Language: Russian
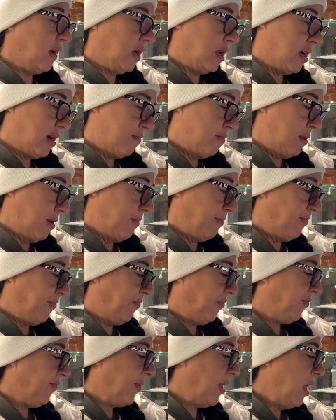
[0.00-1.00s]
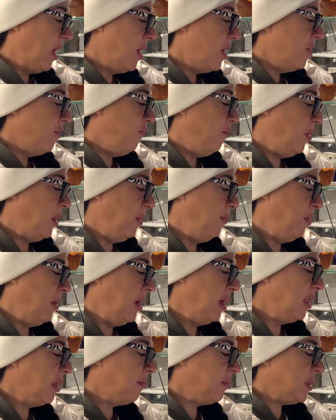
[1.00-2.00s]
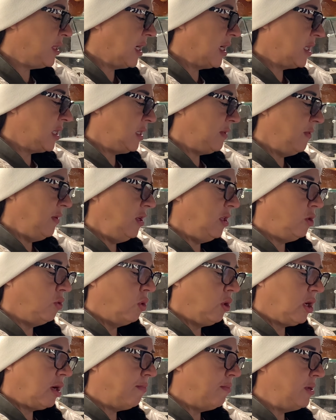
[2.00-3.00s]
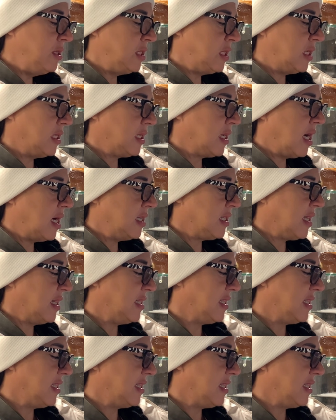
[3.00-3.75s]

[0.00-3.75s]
грамма. В перепелином царстве не только быстро сказка